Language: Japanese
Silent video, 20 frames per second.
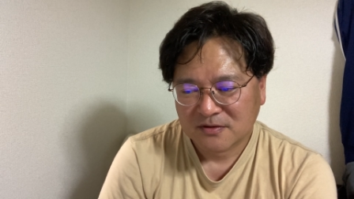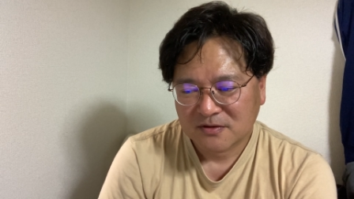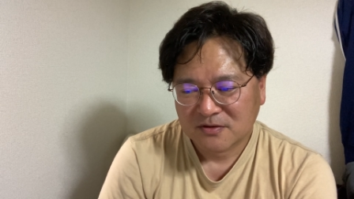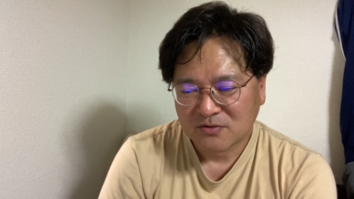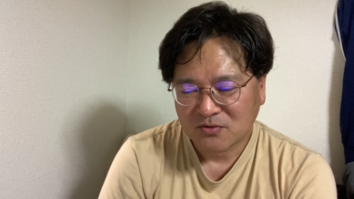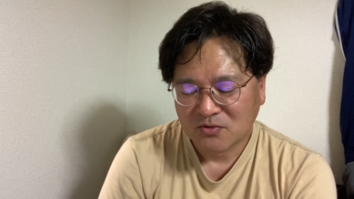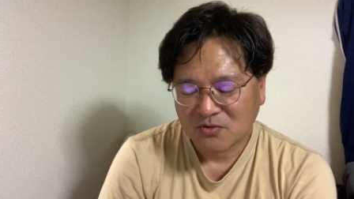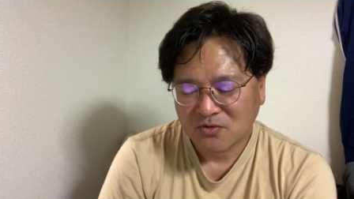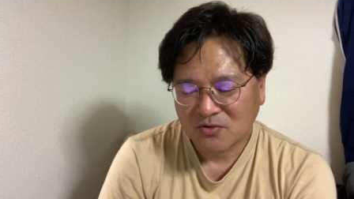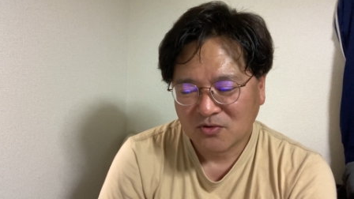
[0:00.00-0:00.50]

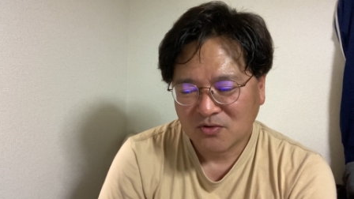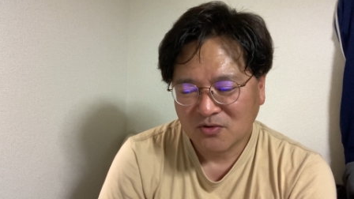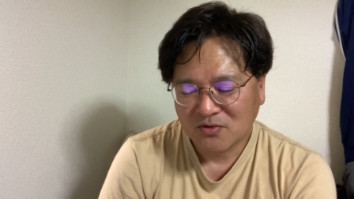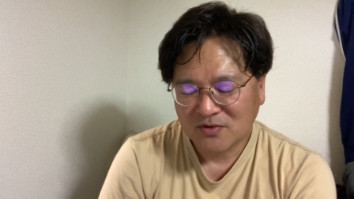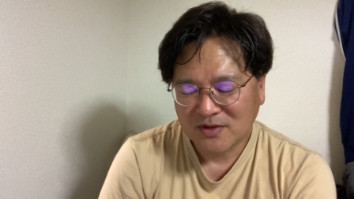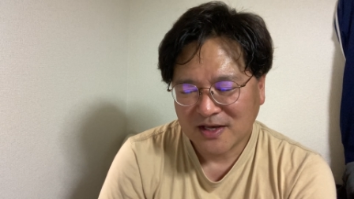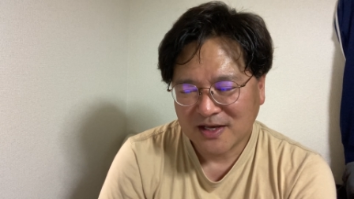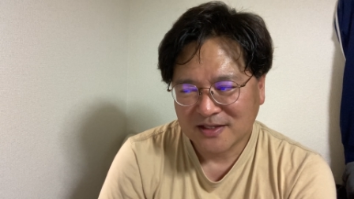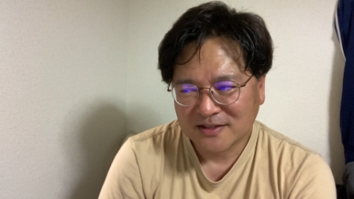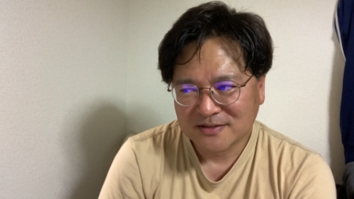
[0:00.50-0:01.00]
どう
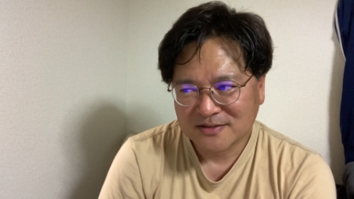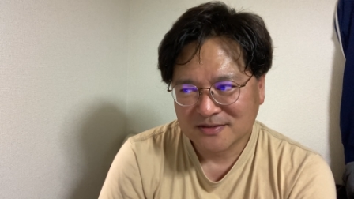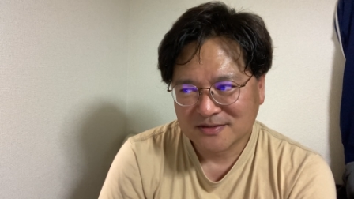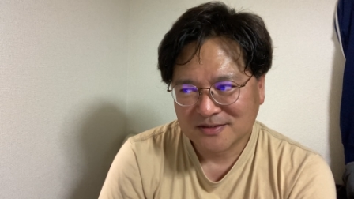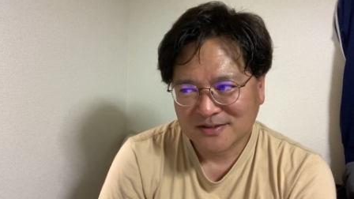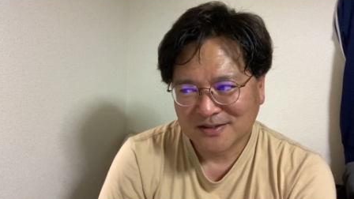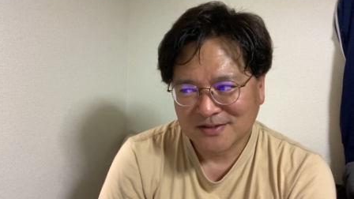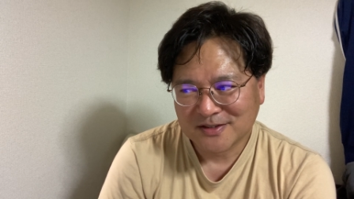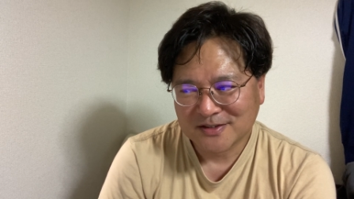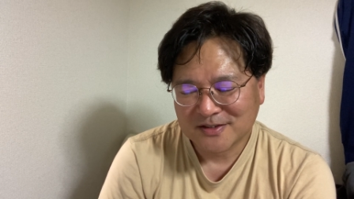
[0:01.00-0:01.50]
なんです
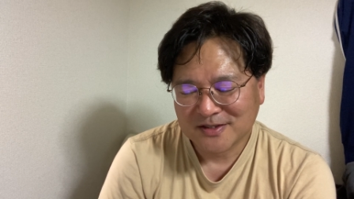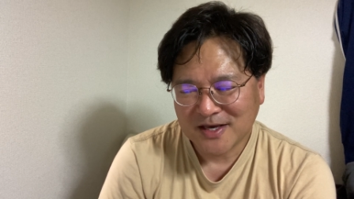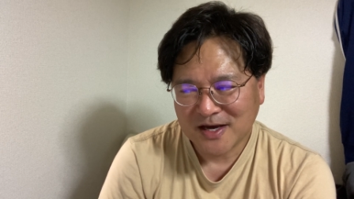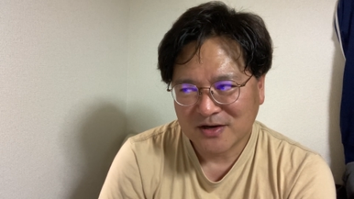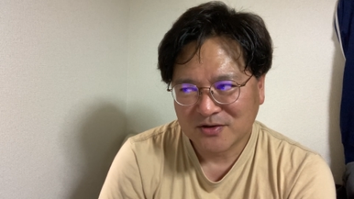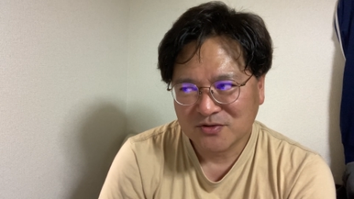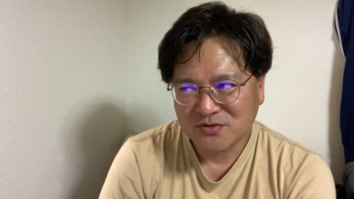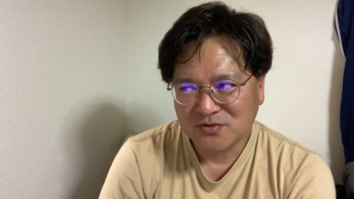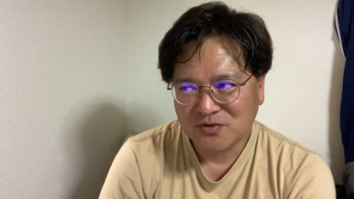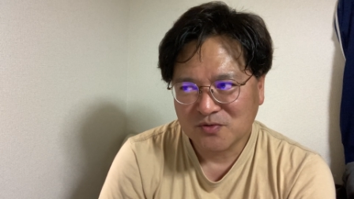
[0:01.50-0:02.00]
かね。
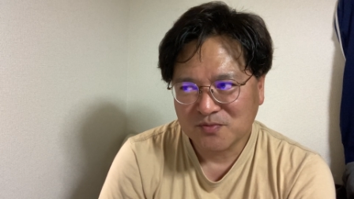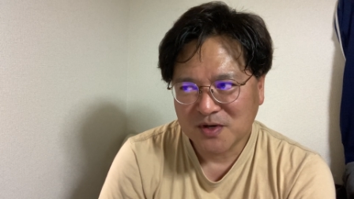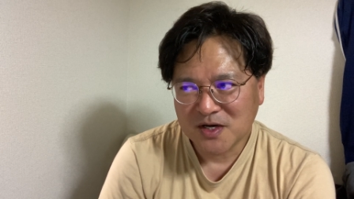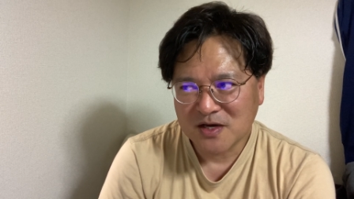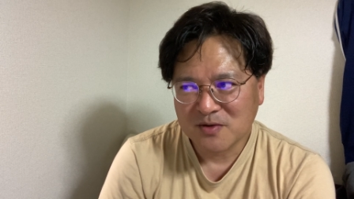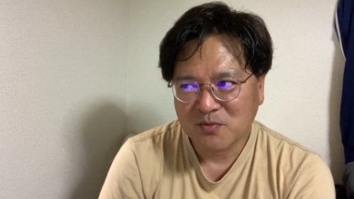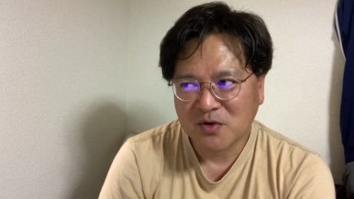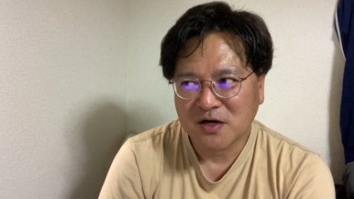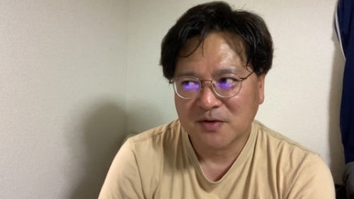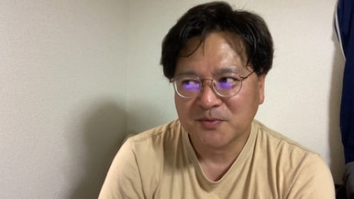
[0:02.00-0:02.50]
逆の場
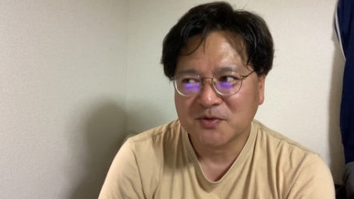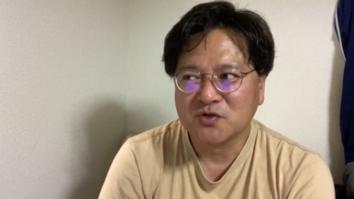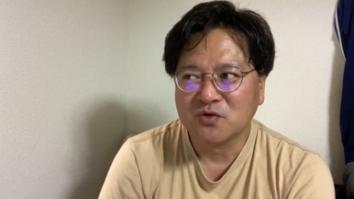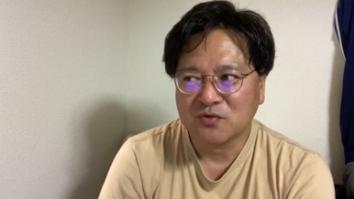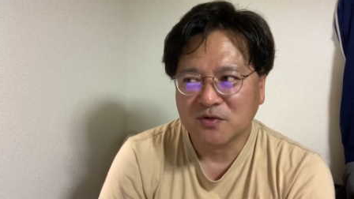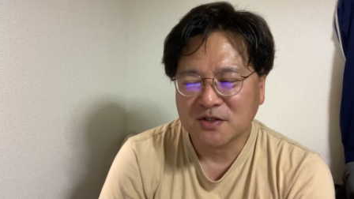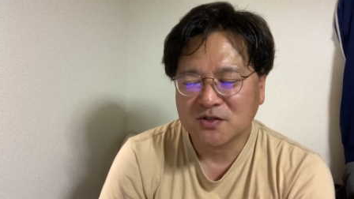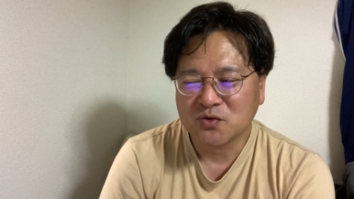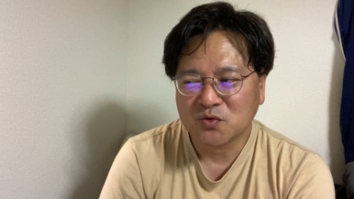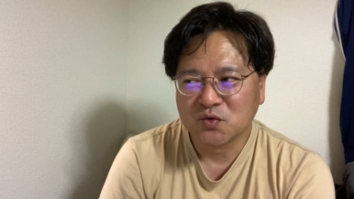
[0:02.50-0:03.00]
合もありますよ
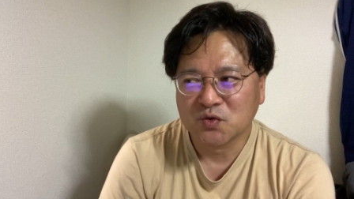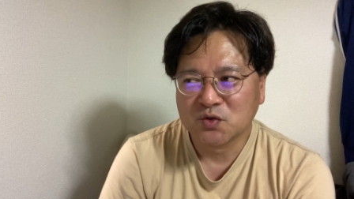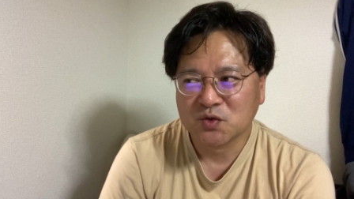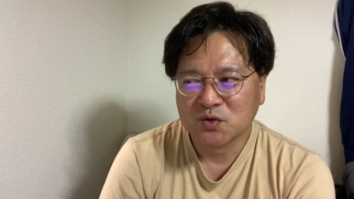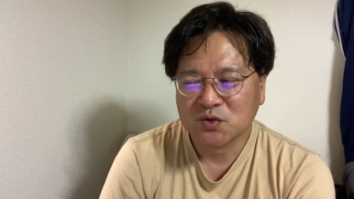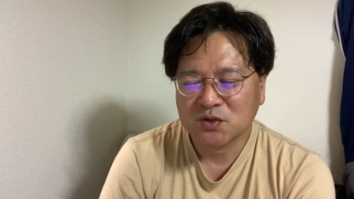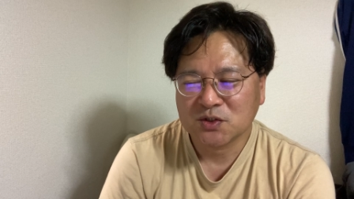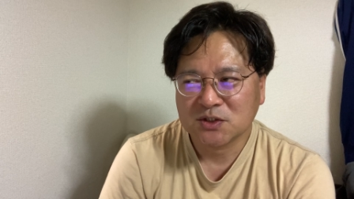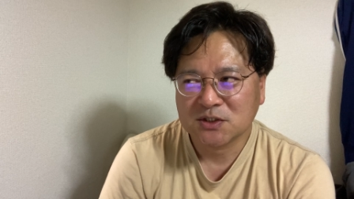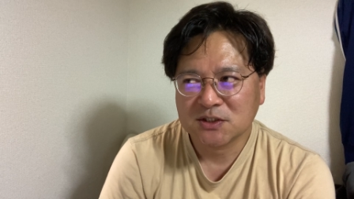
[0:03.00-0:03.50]
ね。その、
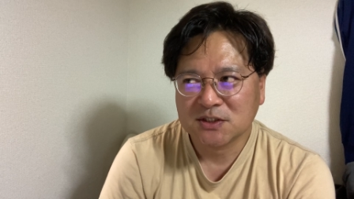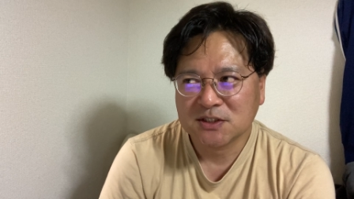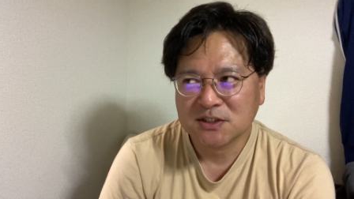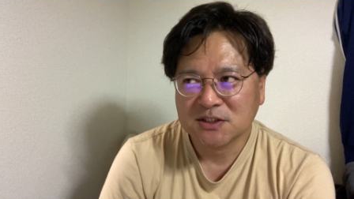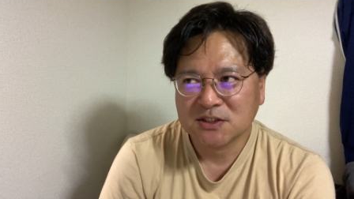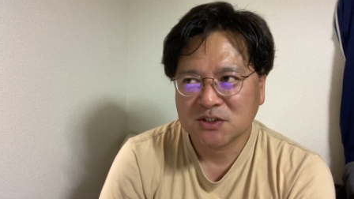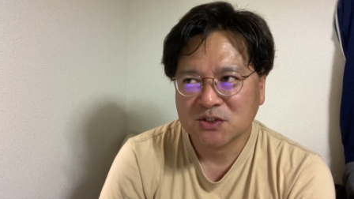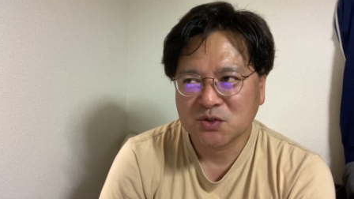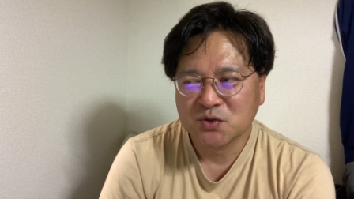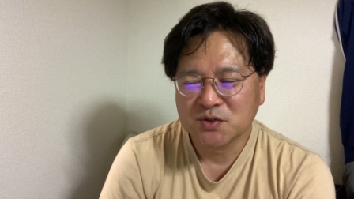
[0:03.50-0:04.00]

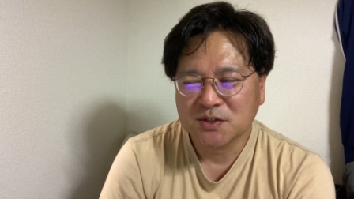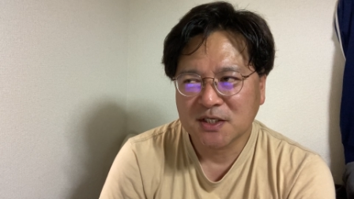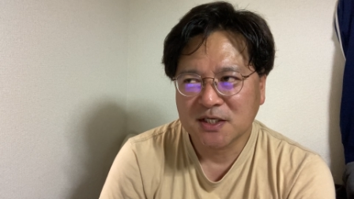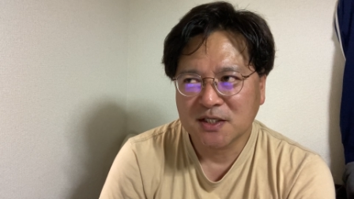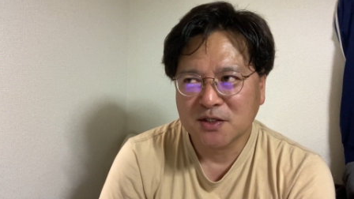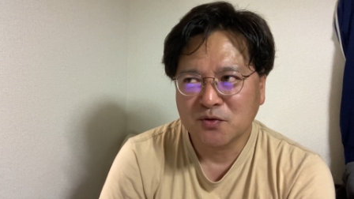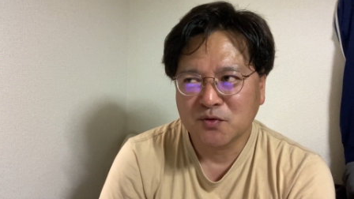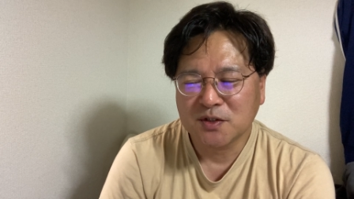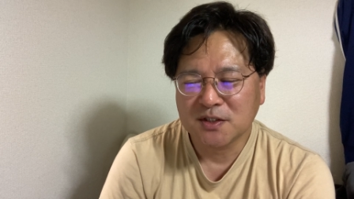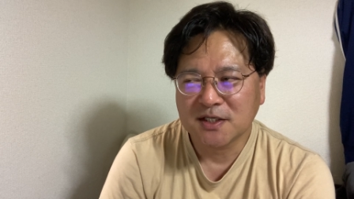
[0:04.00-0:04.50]
女性
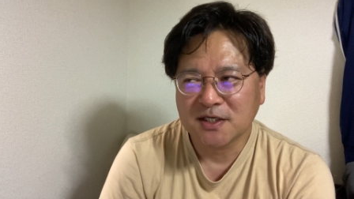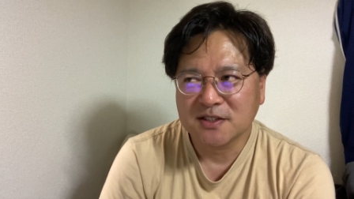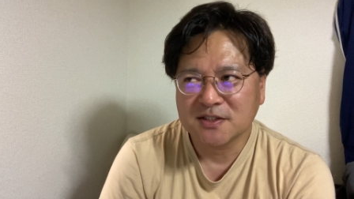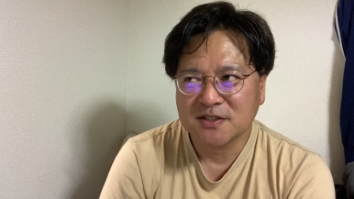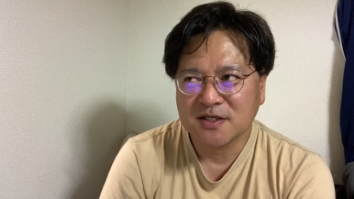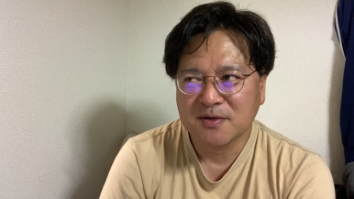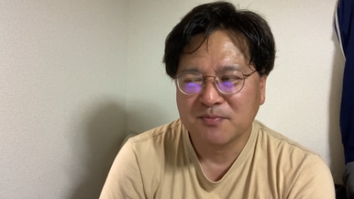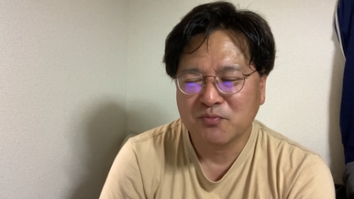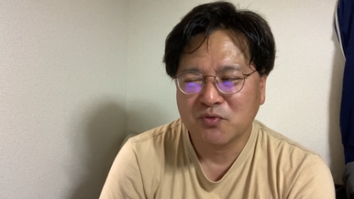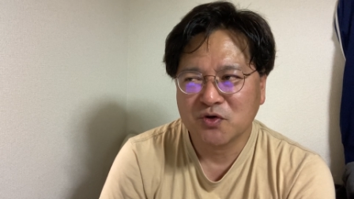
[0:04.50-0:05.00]
なのに男
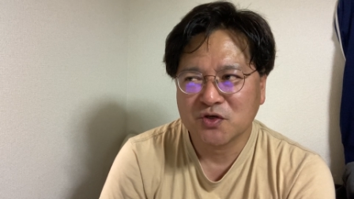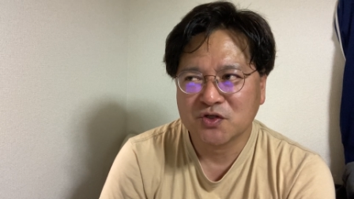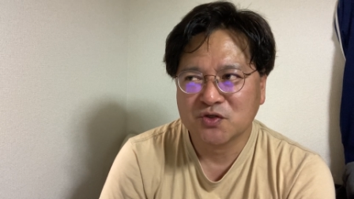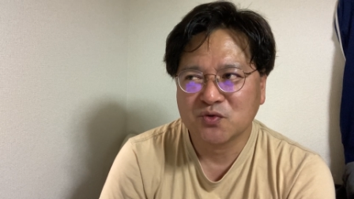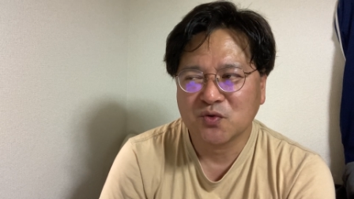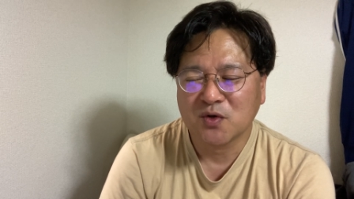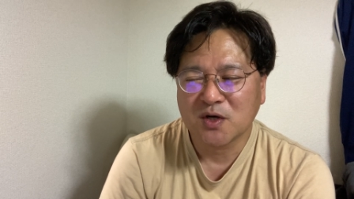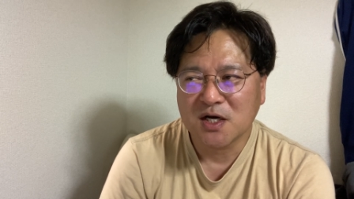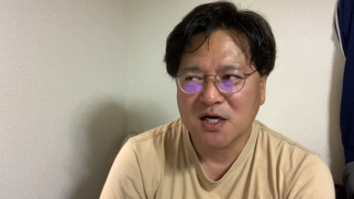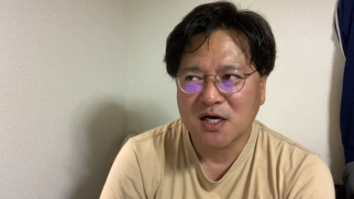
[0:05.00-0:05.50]
性っぽい
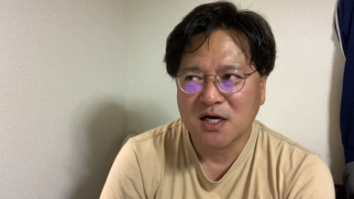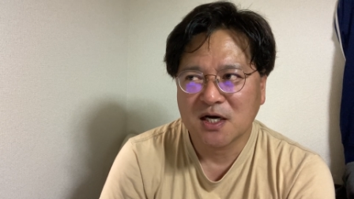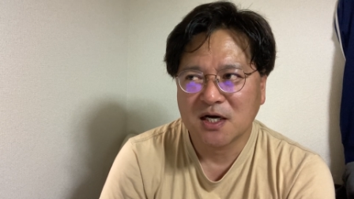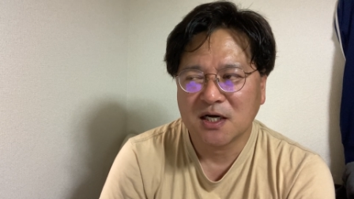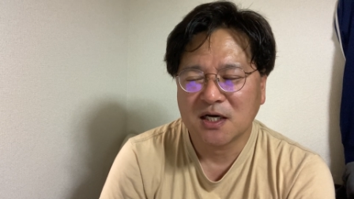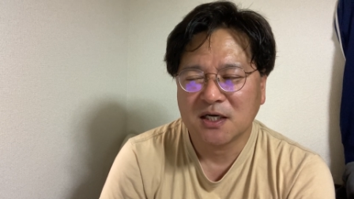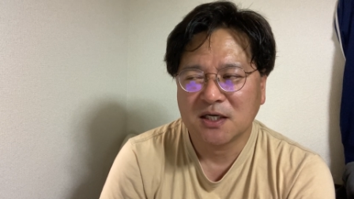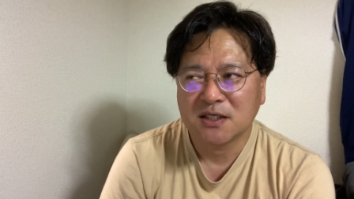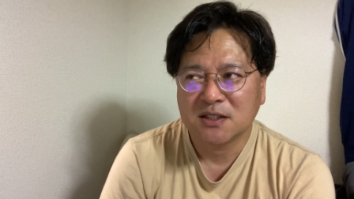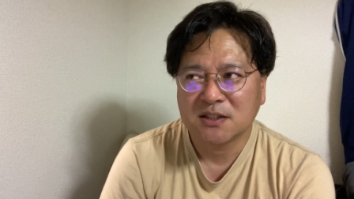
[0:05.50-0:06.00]
人
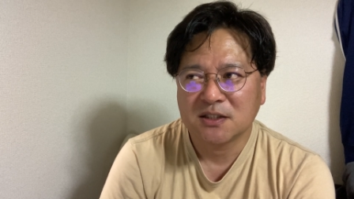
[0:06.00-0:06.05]
が、